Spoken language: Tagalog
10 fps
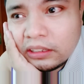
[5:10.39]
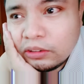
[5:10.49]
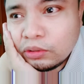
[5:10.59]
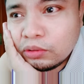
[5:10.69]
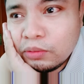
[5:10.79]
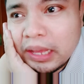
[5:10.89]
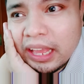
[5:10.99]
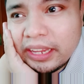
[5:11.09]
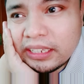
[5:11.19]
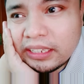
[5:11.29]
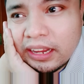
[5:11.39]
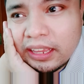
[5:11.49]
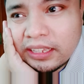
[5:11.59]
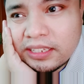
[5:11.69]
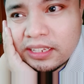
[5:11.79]
ano, kumakain ng
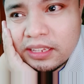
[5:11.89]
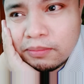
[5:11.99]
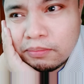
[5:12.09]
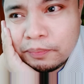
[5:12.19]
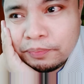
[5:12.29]
rice kasi